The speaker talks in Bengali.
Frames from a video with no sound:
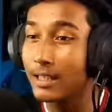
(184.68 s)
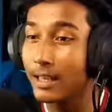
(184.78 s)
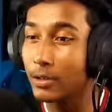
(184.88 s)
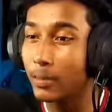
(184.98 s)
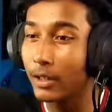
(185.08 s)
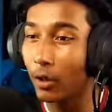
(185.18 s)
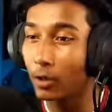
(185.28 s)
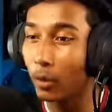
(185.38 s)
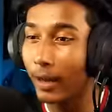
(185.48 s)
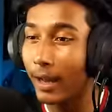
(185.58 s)
যে স্পিড
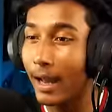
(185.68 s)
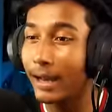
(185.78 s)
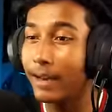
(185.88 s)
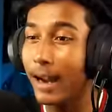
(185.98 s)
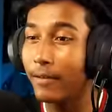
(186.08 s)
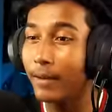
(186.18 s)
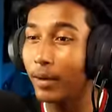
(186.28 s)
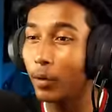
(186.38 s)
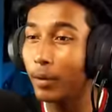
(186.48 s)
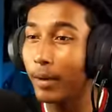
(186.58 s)
কত ওঠে আর এই ড্রাইভিংটা
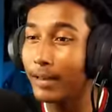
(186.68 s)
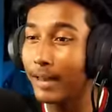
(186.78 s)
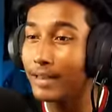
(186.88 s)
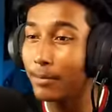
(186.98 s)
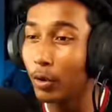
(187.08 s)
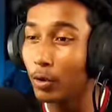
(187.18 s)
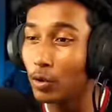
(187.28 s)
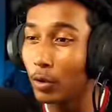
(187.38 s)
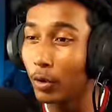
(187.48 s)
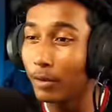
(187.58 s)
খুবই বাজে গাইজ আমি যখন
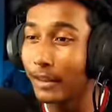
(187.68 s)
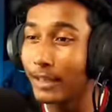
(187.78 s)
চুরি করতে